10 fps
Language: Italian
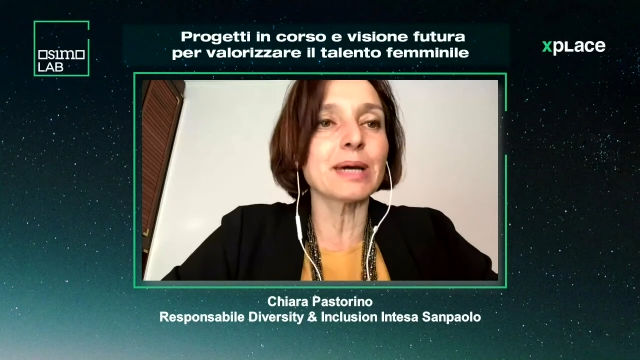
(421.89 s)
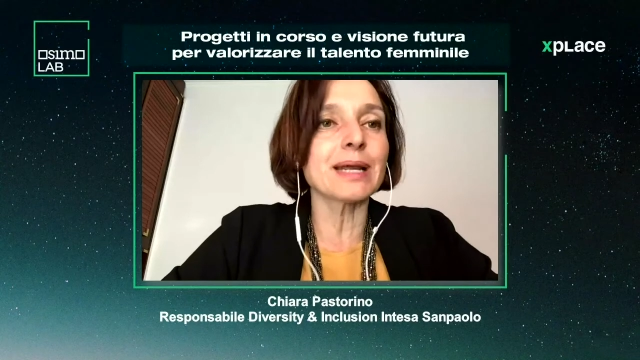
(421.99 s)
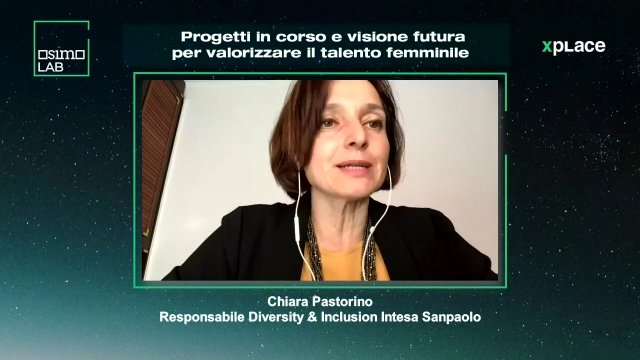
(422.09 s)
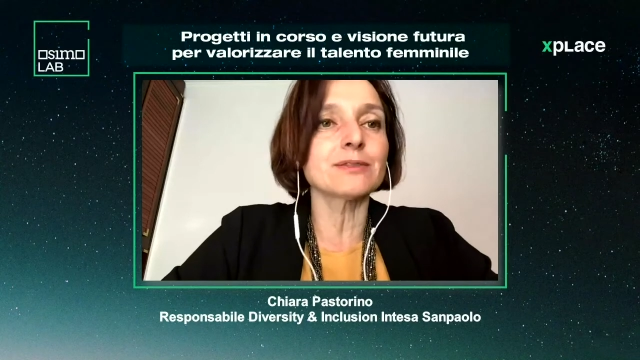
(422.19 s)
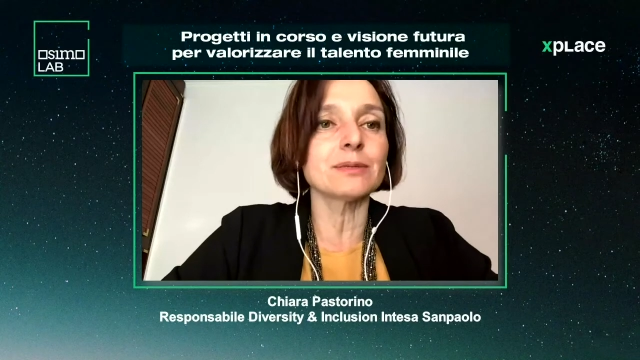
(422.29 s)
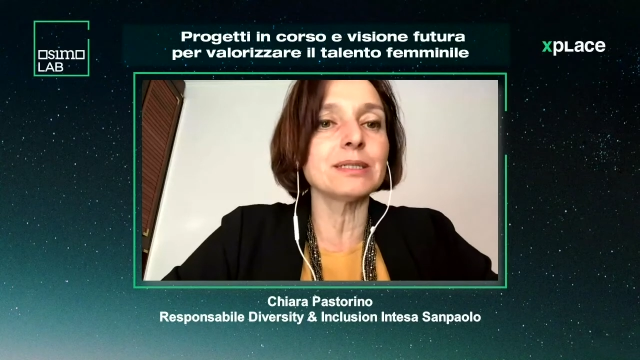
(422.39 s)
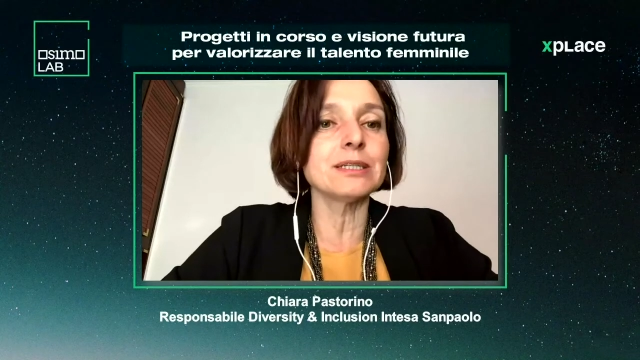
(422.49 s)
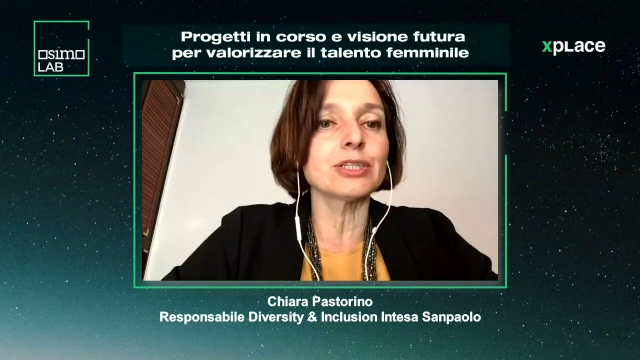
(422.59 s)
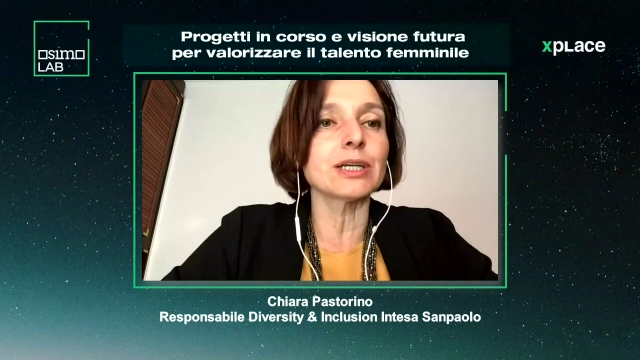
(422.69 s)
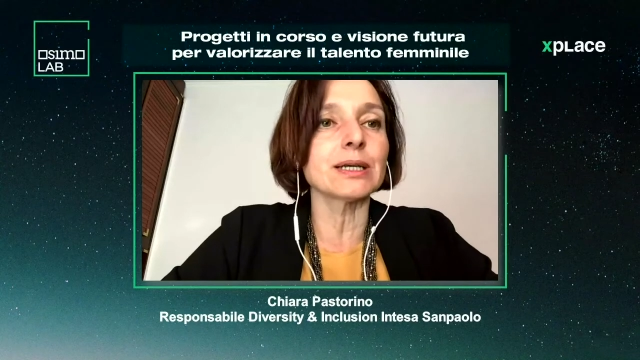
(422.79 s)
imbarazzo e mi
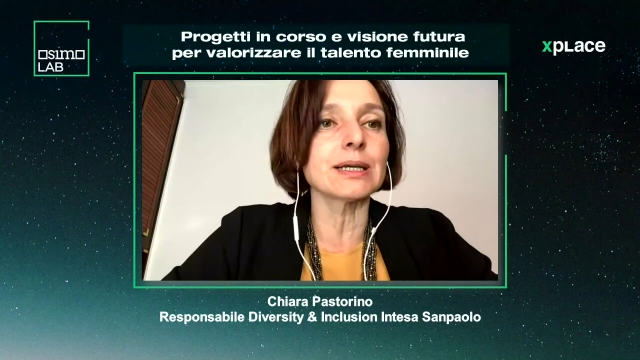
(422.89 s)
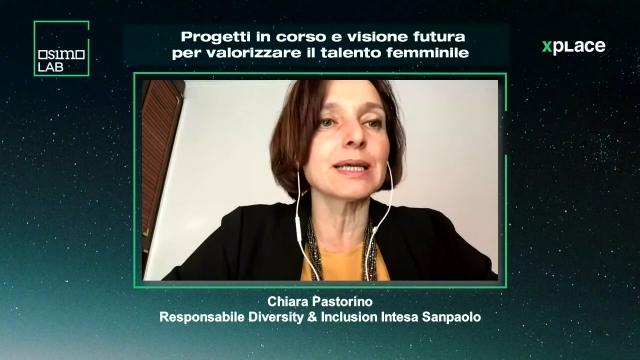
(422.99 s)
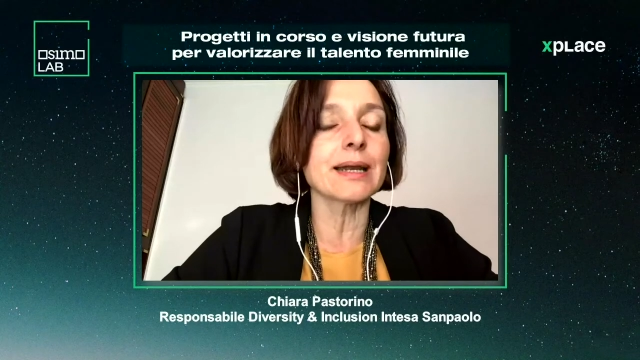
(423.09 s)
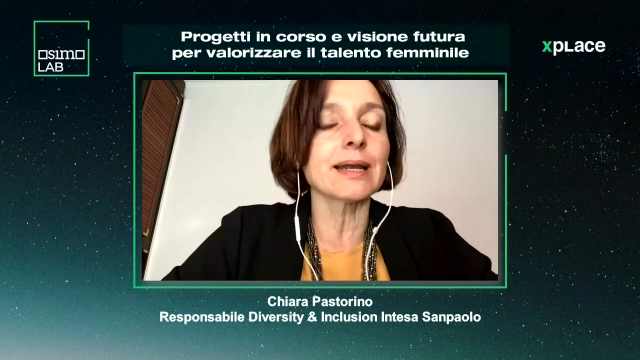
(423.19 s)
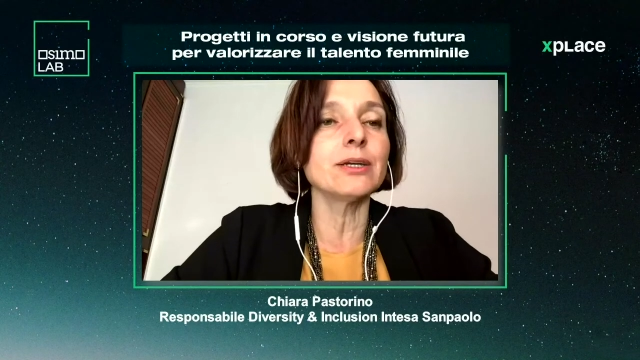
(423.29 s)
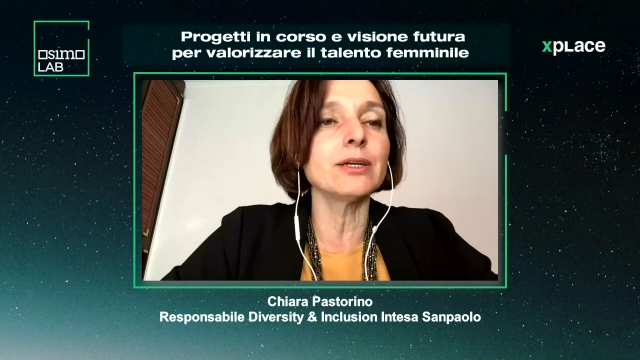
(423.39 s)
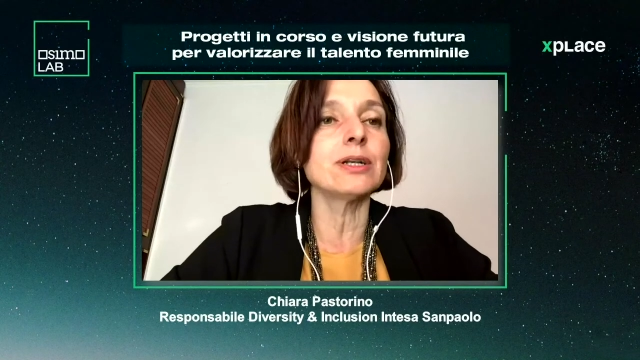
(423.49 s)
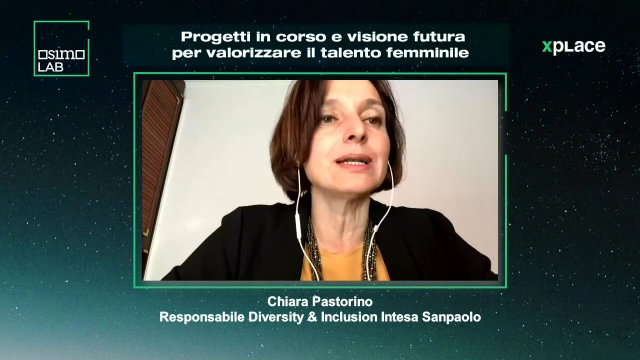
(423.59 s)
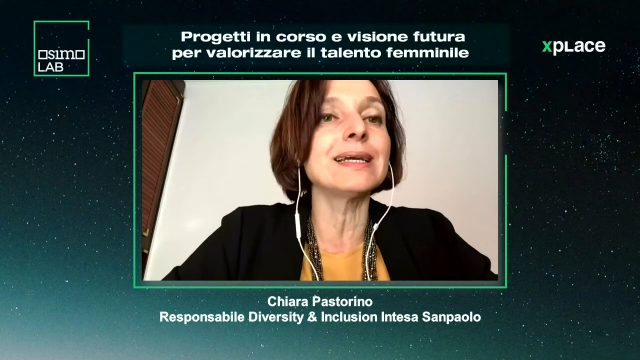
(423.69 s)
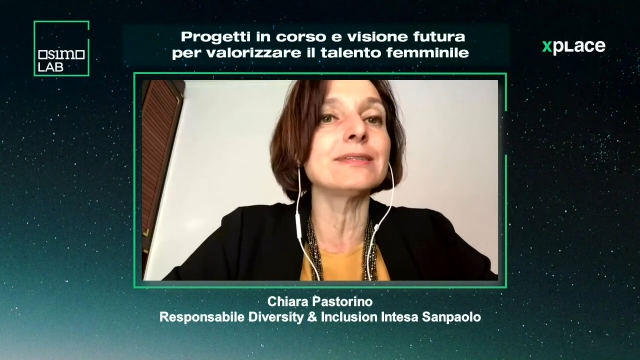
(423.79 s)
dice Chiara io
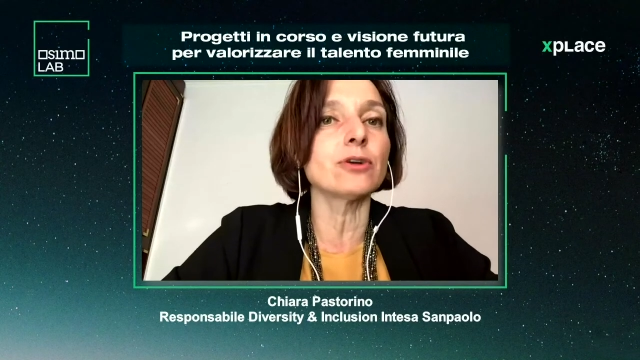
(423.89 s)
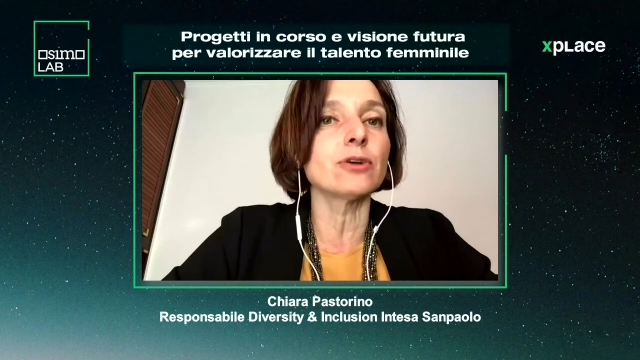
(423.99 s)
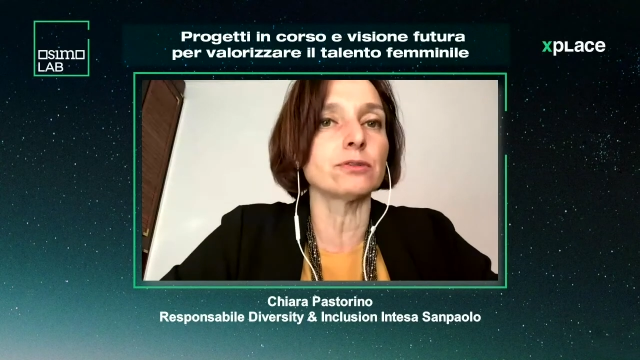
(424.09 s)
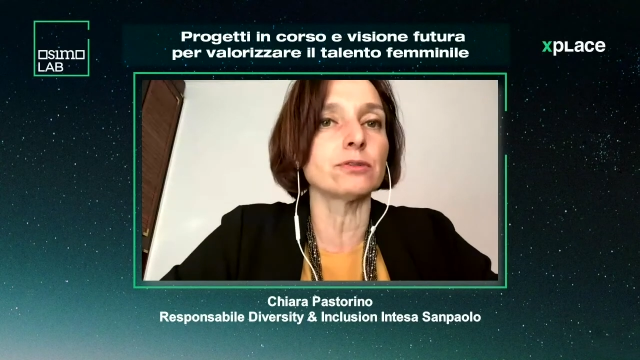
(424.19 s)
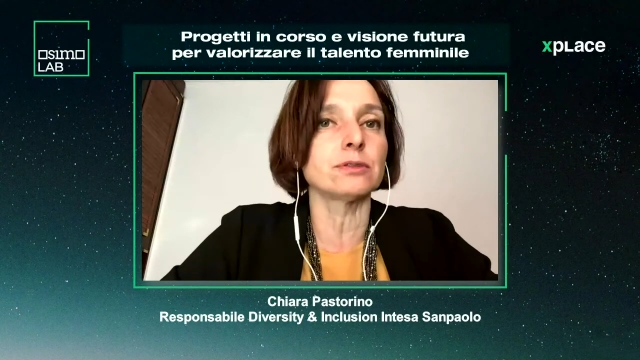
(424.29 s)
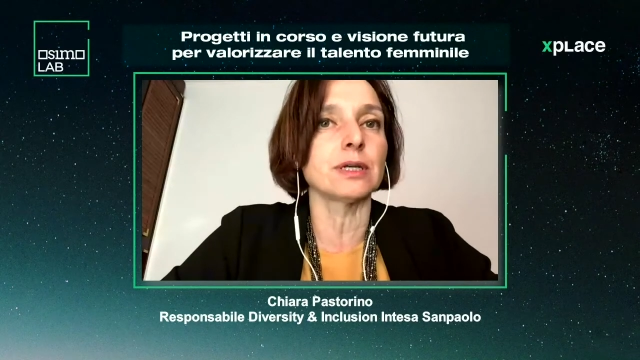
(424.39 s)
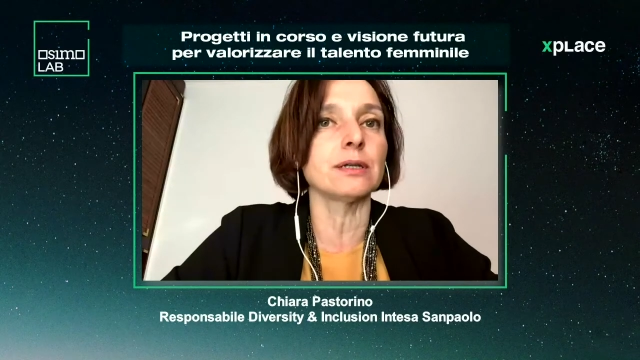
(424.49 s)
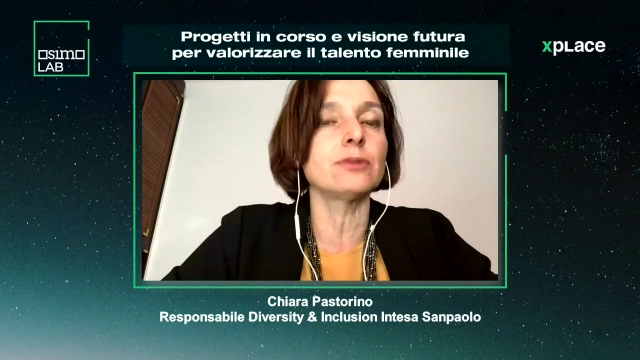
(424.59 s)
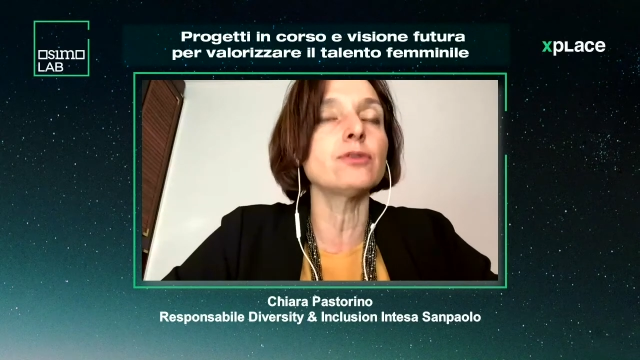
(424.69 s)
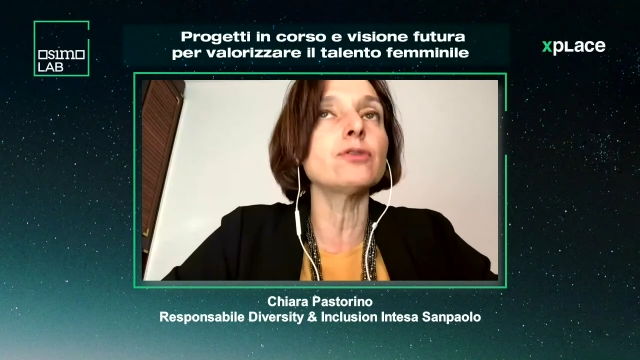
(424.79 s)
le donne
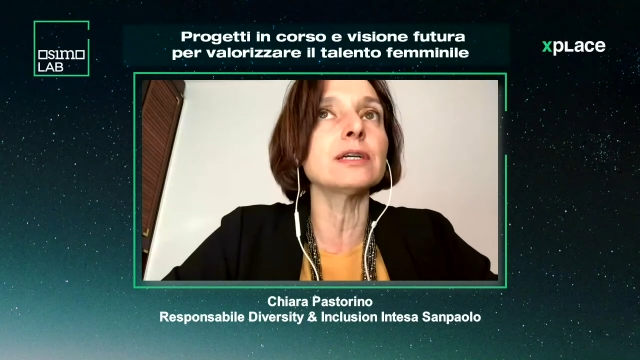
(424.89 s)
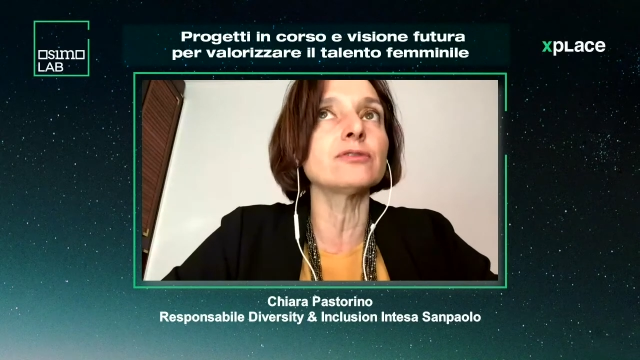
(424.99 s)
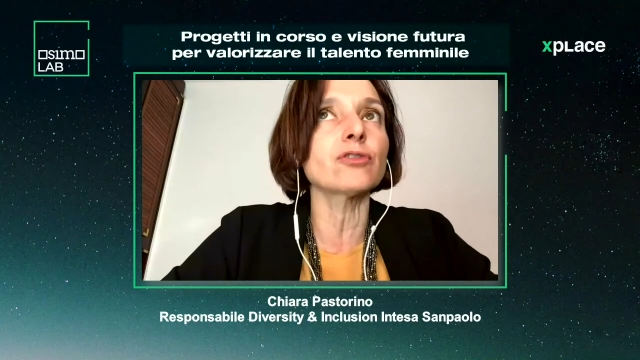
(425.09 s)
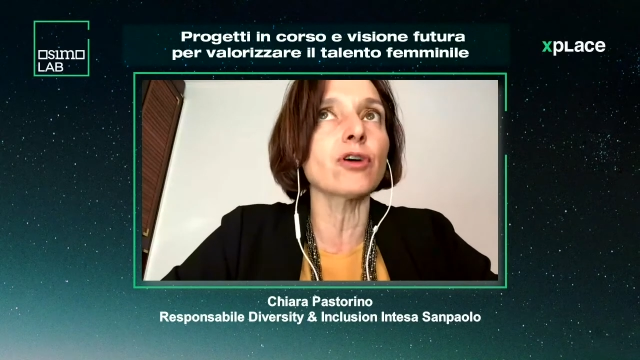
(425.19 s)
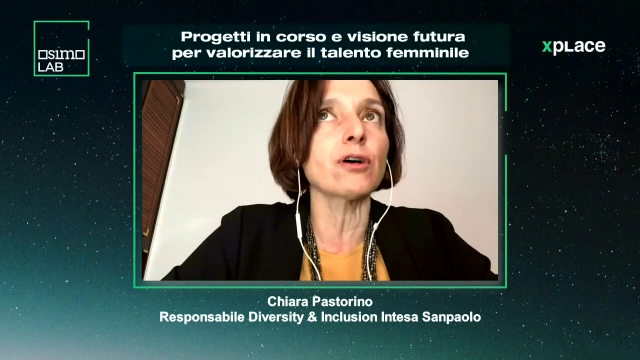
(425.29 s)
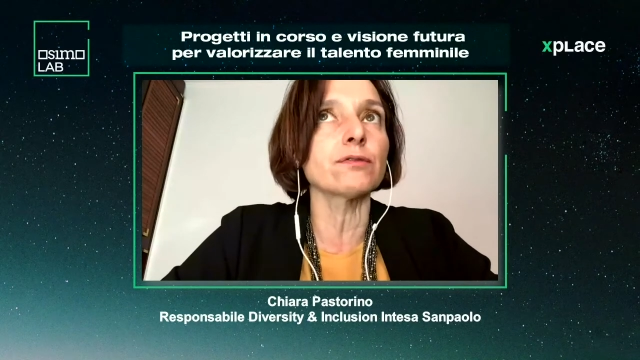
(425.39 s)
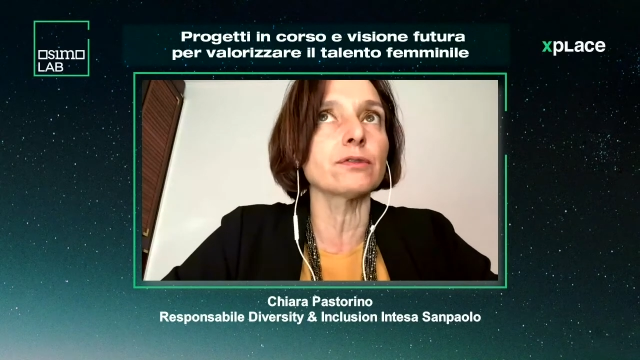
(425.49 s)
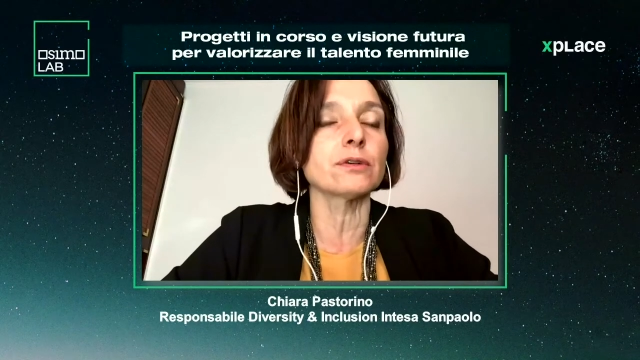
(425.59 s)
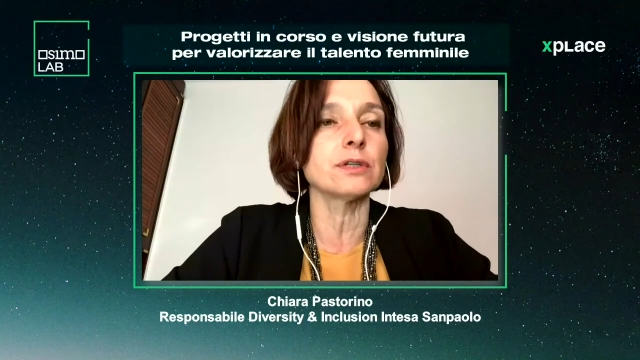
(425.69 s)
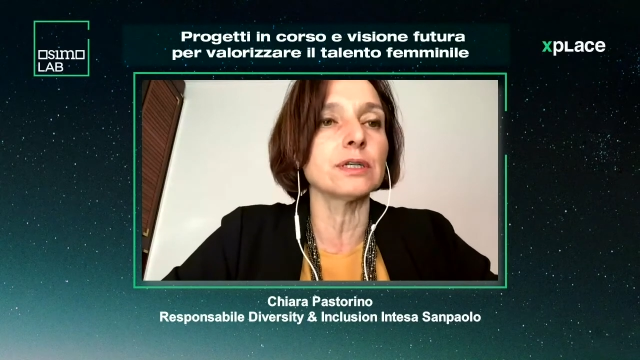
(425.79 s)
non le
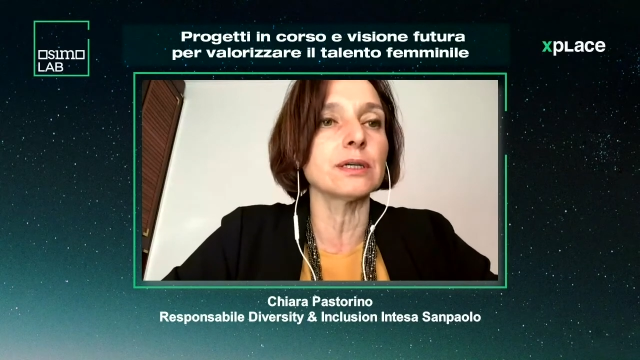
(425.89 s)
trovo